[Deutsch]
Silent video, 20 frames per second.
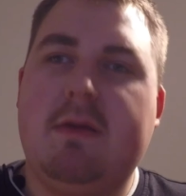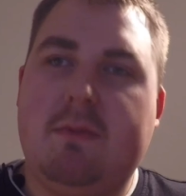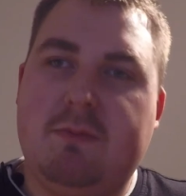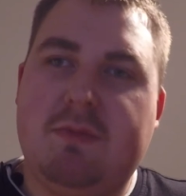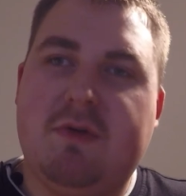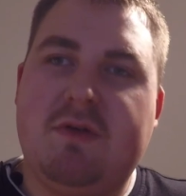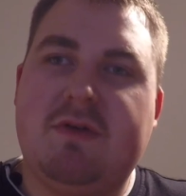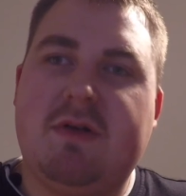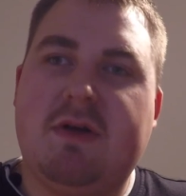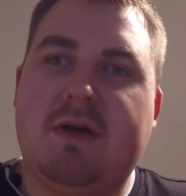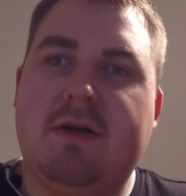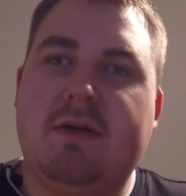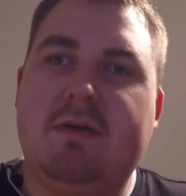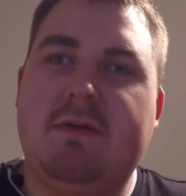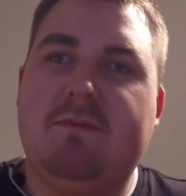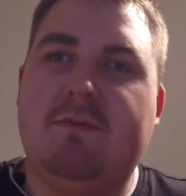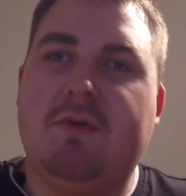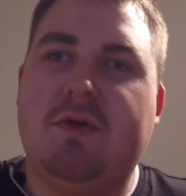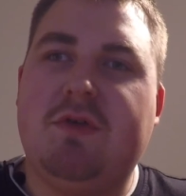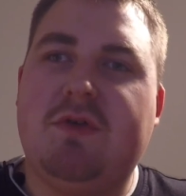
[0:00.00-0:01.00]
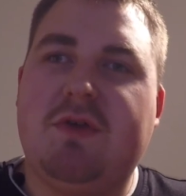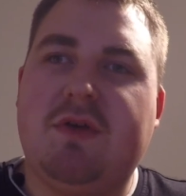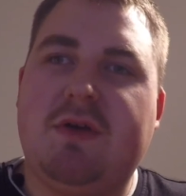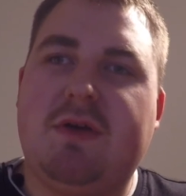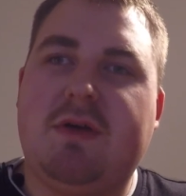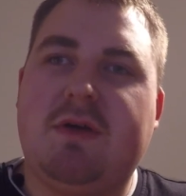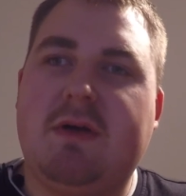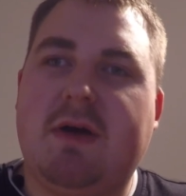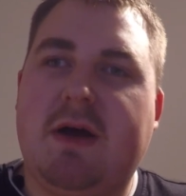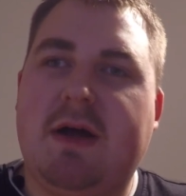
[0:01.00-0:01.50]
Bis dahin wünsche
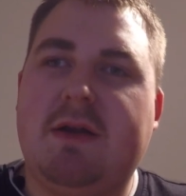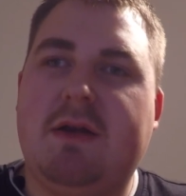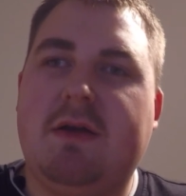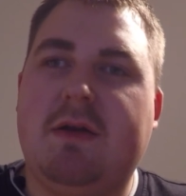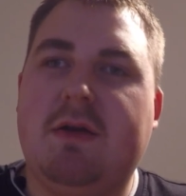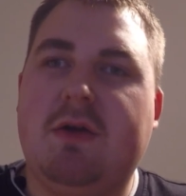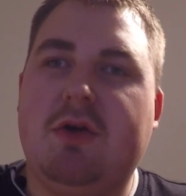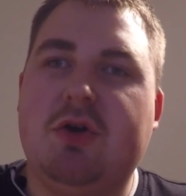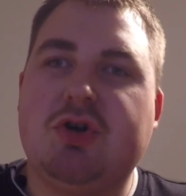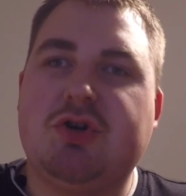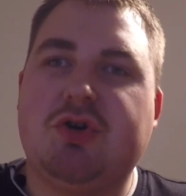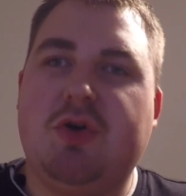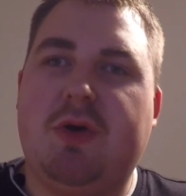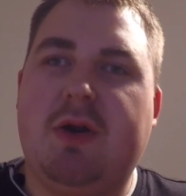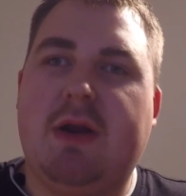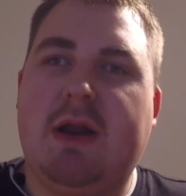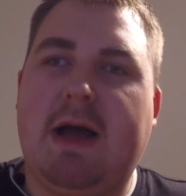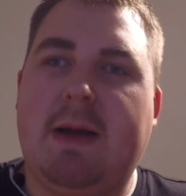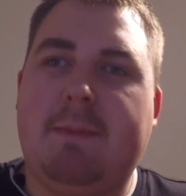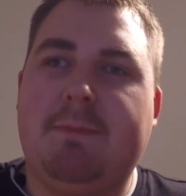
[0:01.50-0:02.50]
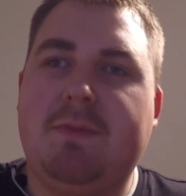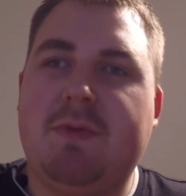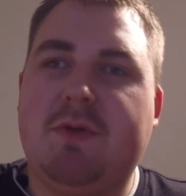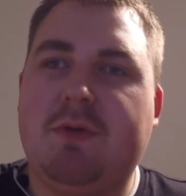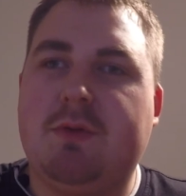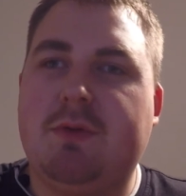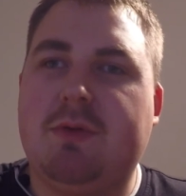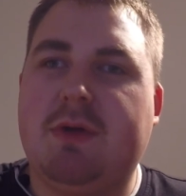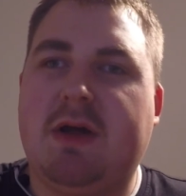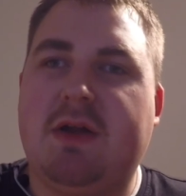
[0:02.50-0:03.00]
ich einen schönen Abend
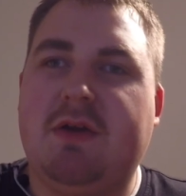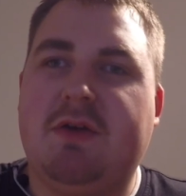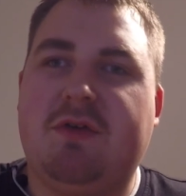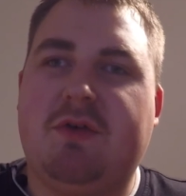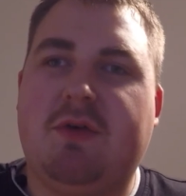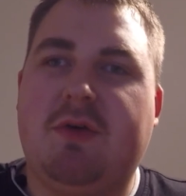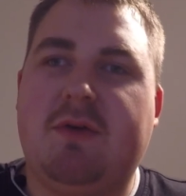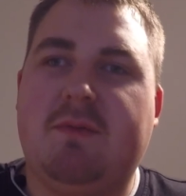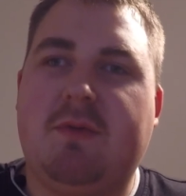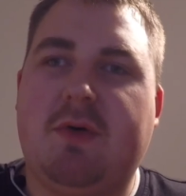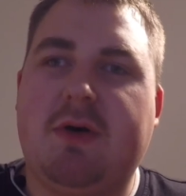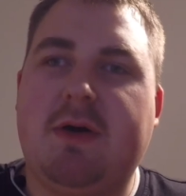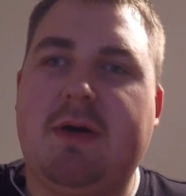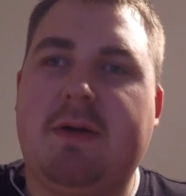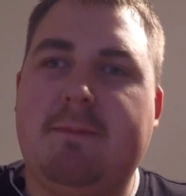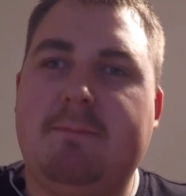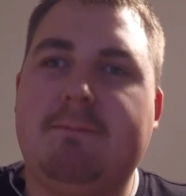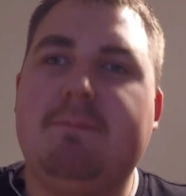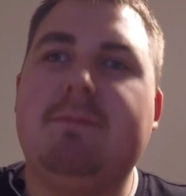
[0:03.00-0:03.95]
und eine schöne Woche.